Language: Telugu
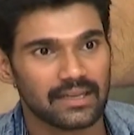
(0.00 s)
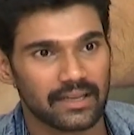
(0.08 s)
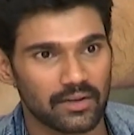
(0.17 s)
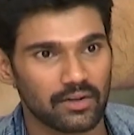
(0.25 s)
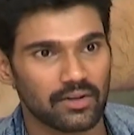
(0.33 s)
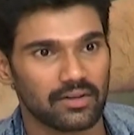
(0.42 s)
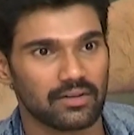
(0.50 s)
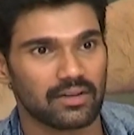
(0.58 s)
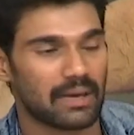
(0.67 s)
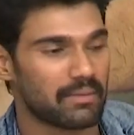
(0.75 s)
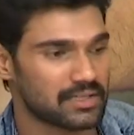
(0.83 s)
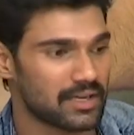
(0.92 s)
యూనో
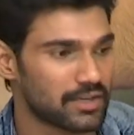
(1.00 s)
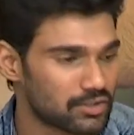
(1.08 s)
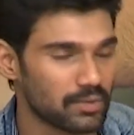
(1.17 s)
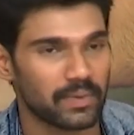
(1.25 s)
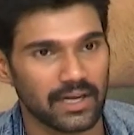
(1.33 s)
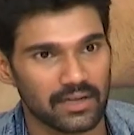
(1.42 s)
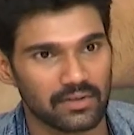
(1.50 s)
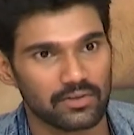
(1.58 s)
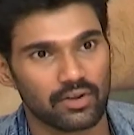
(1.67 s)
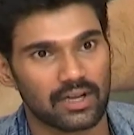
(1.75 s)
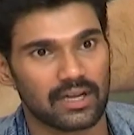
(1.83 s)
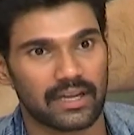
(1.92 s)
కమర్షియల్ హిట్తో పాటు
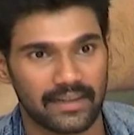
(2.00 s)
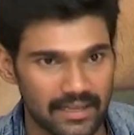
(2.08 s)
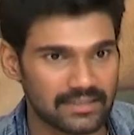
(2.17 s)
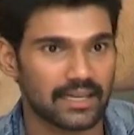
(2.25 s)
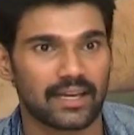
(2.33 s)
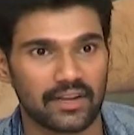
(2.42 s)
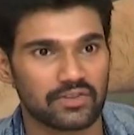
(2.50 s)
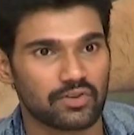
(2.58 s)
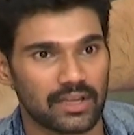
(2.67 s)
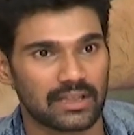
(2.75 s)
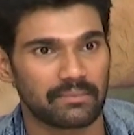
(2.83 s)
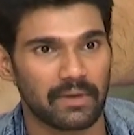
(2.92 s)
ఒక క్రిటిక్స్ దగ్గర నుంచి
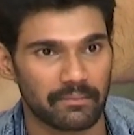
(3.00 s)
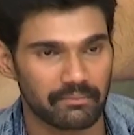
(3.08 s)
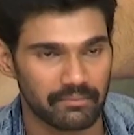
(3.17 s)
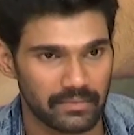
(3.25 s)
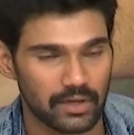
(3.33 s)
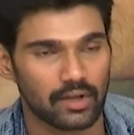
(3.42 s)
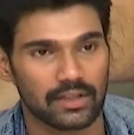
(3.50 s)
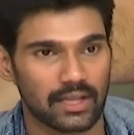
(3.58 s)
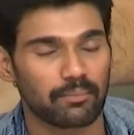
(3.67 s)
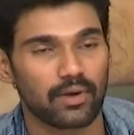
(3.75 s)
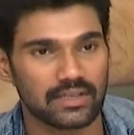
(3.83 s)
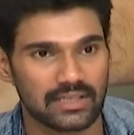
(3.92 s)
కూడా ఇంత యూనో ఇంత
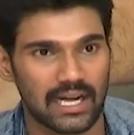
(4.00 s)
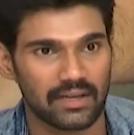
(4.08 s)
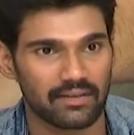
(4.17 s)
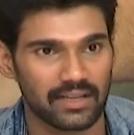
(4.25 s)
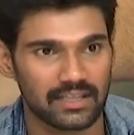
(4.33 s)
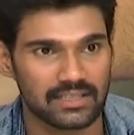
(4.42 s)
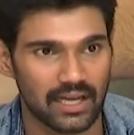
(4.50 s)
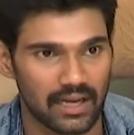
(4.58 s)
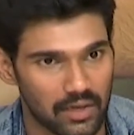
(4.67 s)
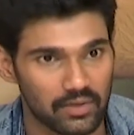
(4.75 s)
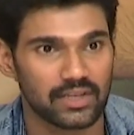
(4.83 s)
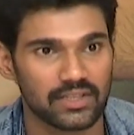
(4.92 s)
ఎప్లాజ్ రావడం అనేది చాలా
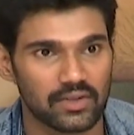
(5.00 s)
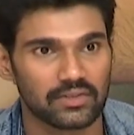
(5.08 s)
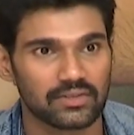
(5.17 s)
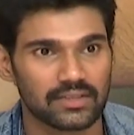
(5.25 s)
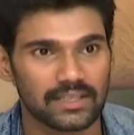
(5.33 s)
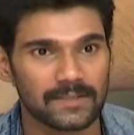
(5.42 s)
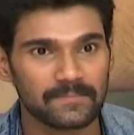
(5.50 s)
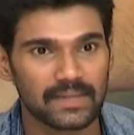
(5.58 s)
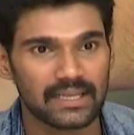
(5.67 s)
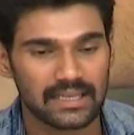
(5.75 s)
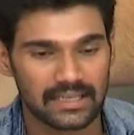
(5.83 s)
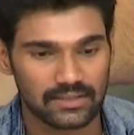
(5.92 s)
అరుదుగా జరుగుతుంది
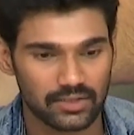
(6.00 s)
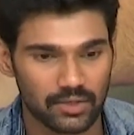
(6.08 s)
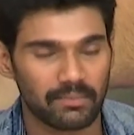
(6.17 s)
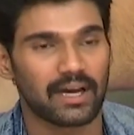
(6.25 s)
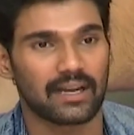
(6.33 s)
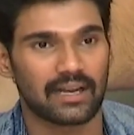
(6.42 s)
సో మా